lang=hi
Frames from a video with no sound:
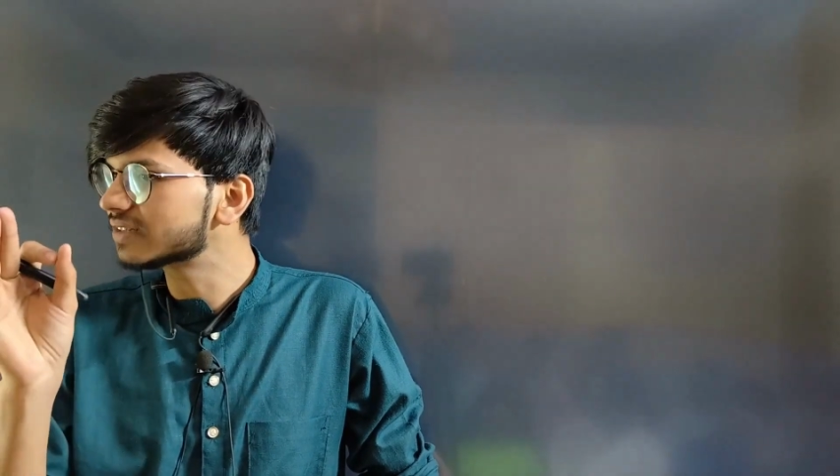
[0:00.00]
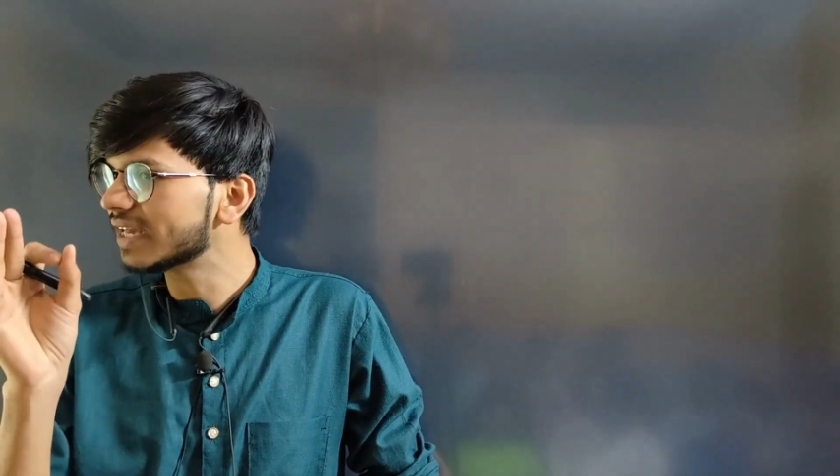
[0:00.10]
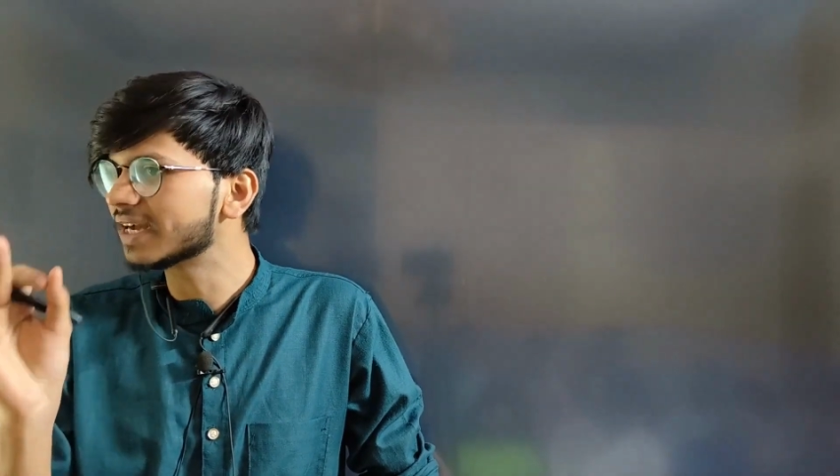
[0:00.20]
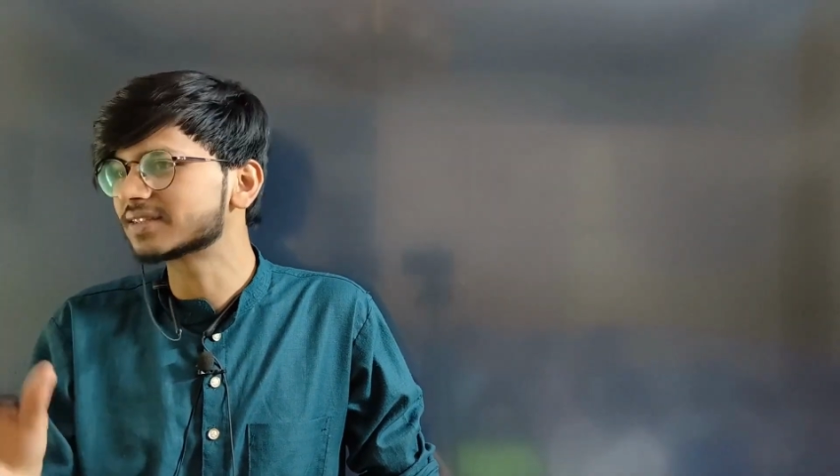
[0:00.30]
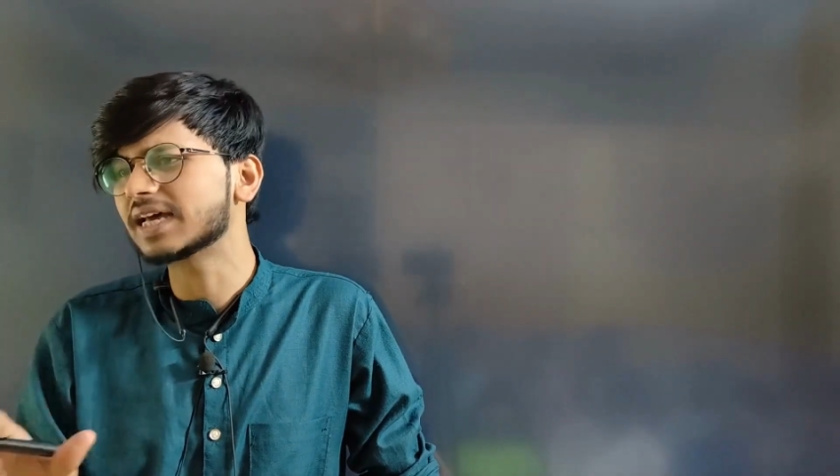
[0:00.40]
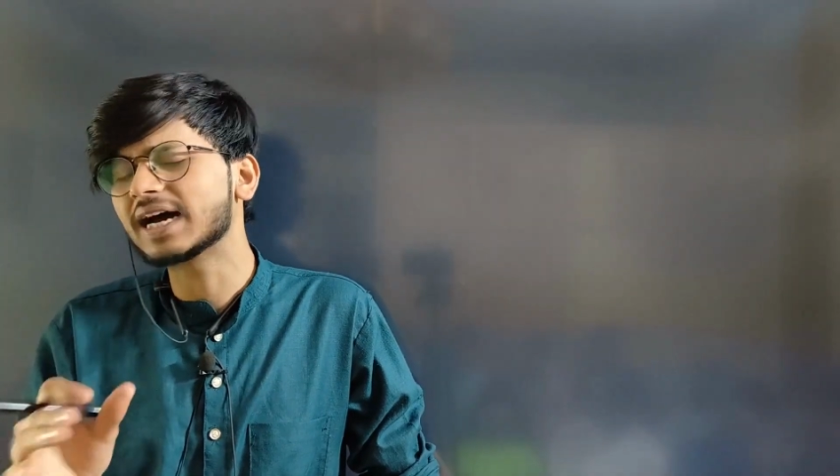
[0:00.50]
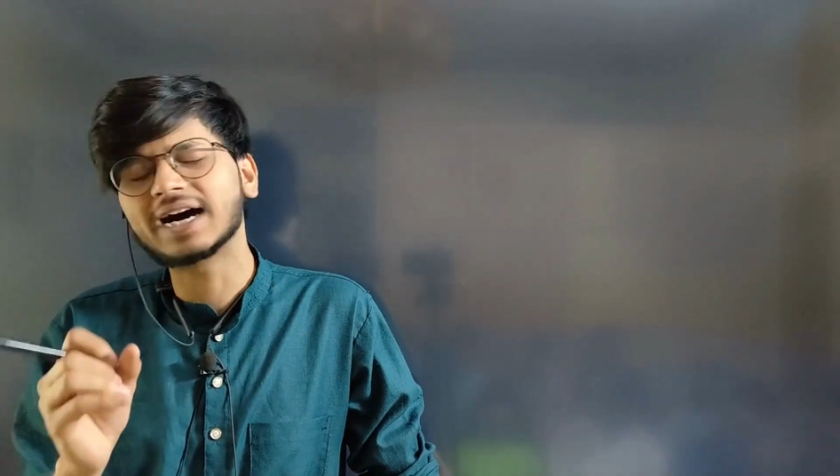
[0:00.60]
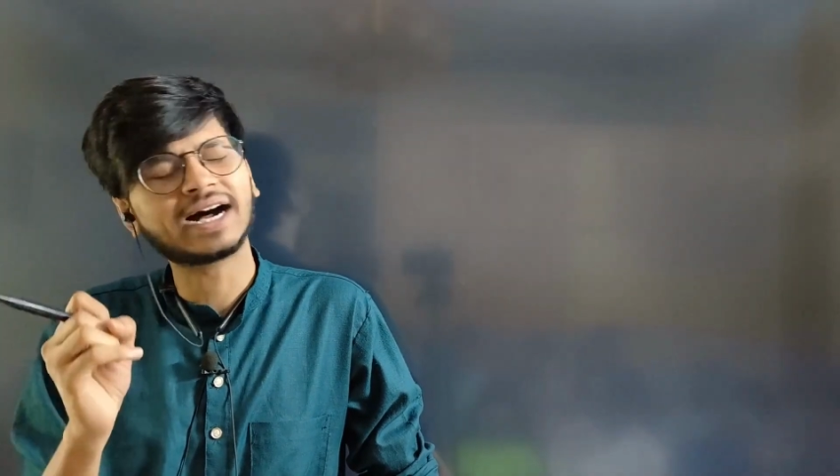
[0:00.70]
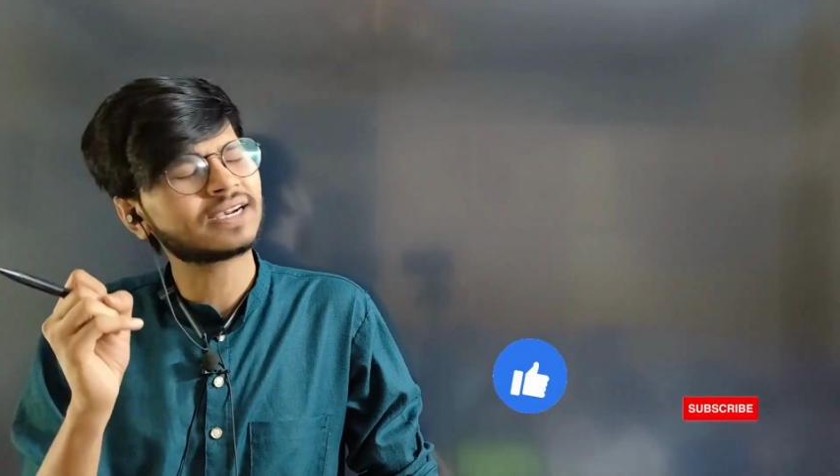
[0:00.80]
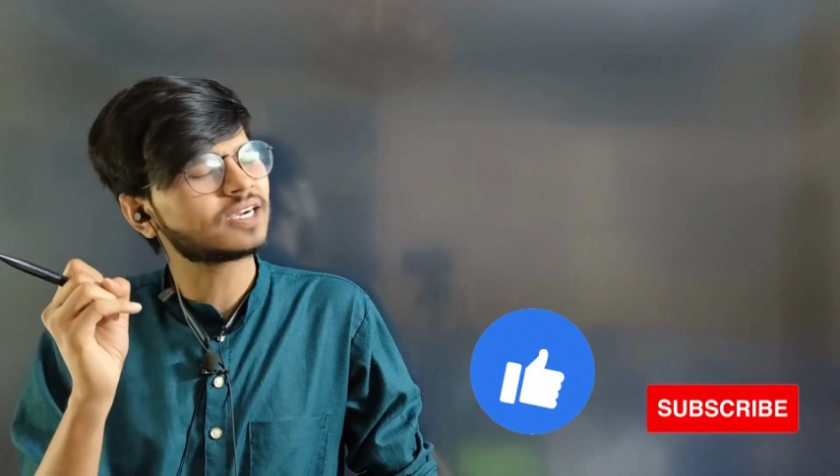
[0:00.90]
करता ही करता
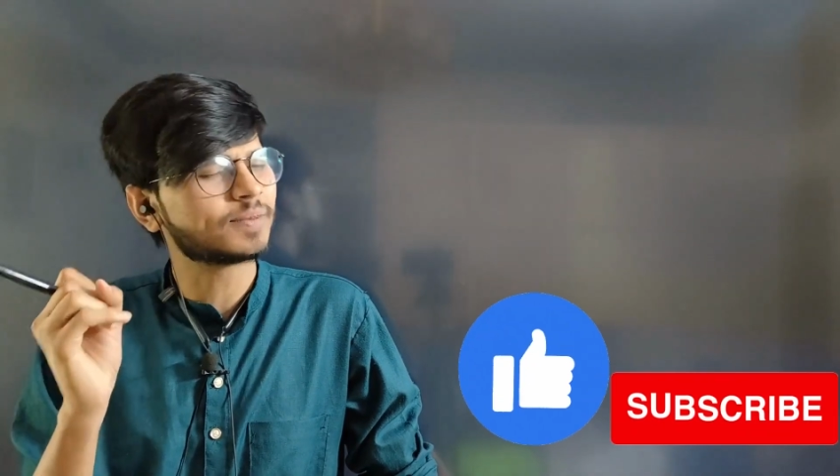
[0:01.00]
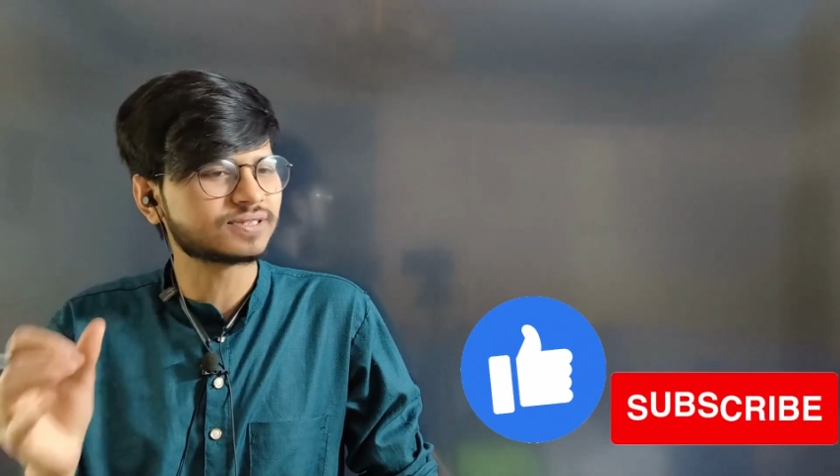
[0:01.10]
है हंड्रेड